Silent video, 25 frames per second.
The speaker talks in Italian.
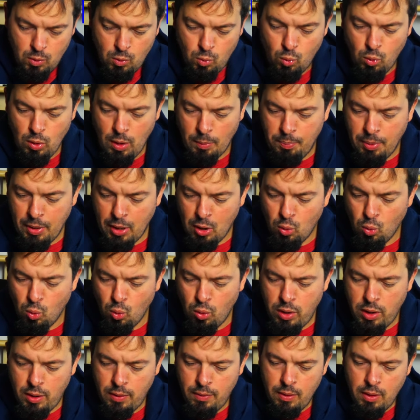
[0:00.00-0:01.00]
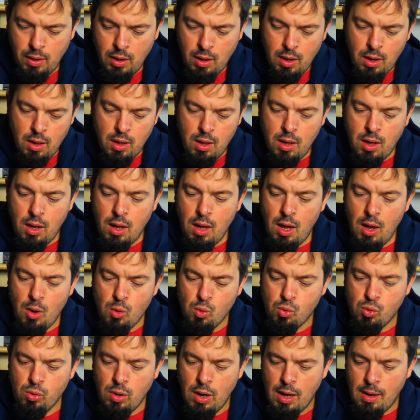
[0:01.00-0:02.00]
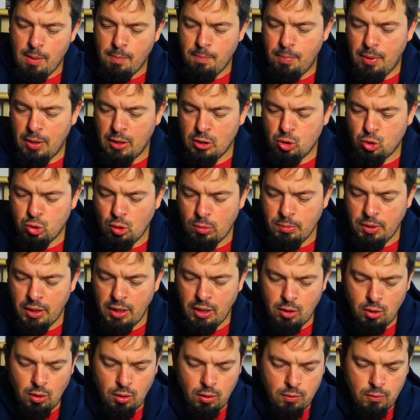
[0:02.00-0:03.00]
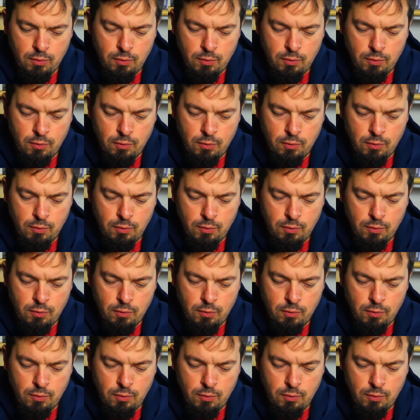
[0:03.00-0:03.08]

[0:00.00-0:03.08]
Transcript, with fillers: una per lui e una per il suo amico